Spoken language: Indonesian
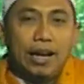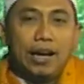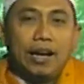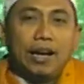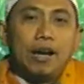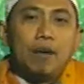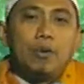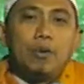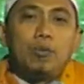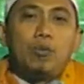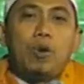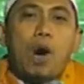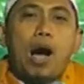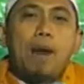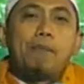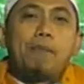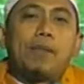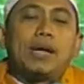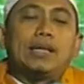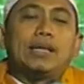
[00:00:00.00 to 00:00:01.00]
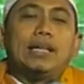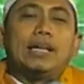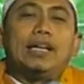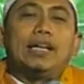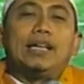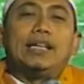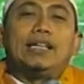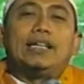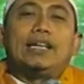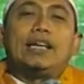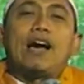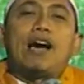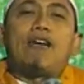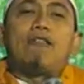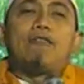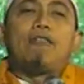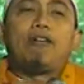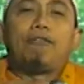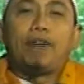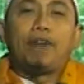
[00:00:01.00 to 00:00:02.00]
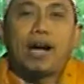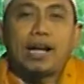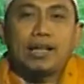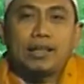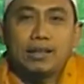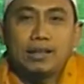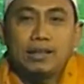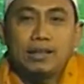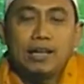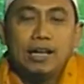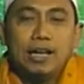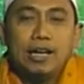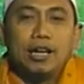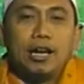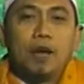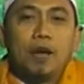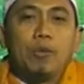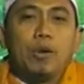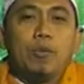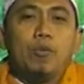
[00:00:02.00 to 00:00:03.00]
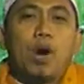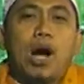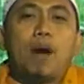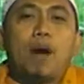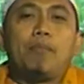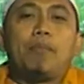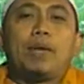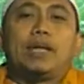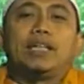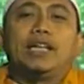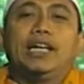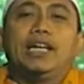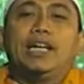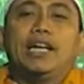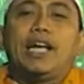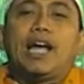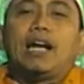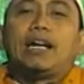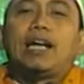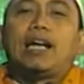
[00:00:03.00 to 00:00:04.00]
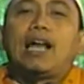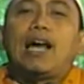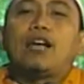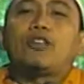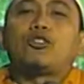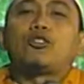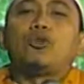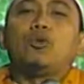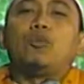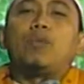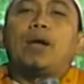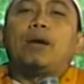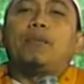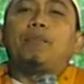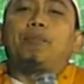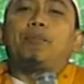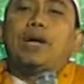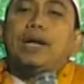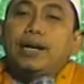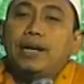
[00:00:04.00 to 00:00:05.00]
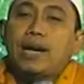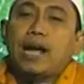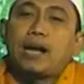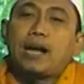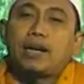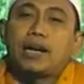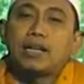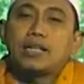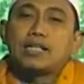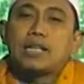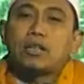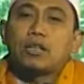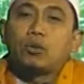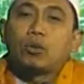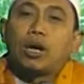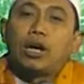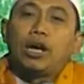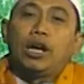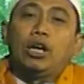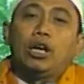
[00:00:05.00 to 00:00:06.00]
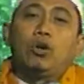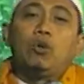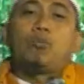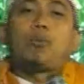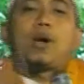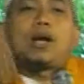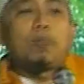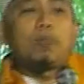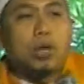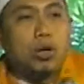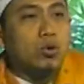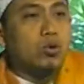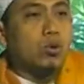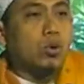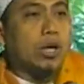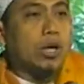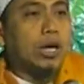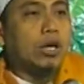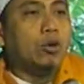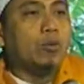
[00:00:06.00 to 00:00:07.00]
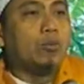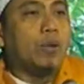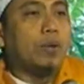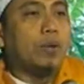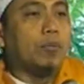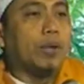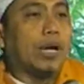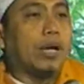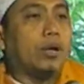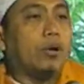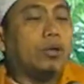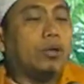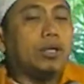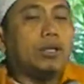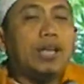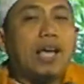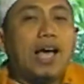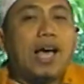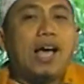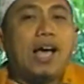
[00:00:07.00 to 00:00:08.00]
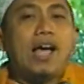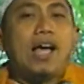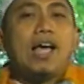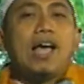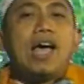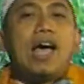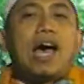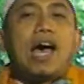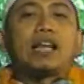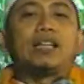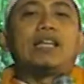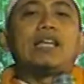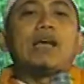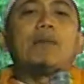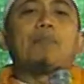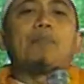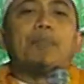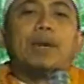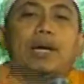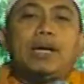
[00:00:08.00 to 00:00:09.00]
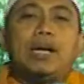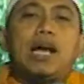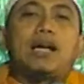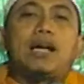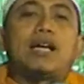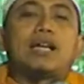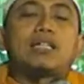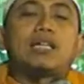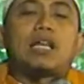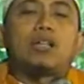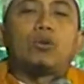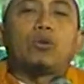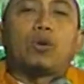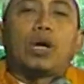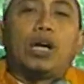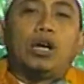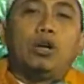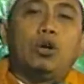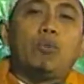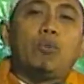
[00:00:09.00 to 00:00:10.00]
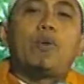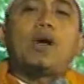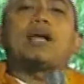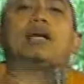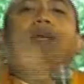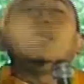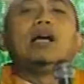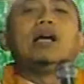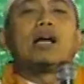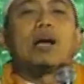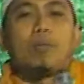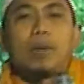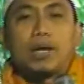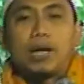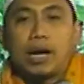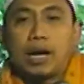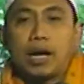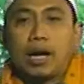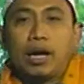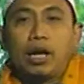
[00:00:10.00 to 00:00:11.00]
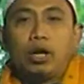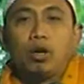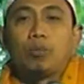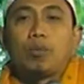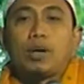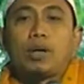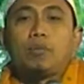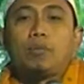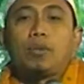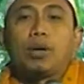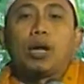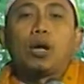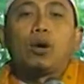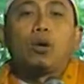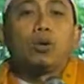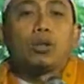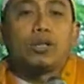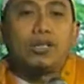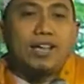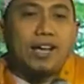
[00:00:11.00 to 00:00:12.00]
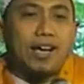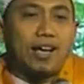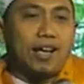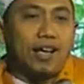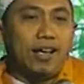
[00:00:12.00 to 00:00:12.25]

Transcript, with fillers: Nabi Muhammad ini tidak wafat Nabi Muhammad ini adalah cuman pindah dari satu kehidupan menuju kehidupan berikutnya artinya pindah dari satu kehidupan kepada kehidupan berikutnya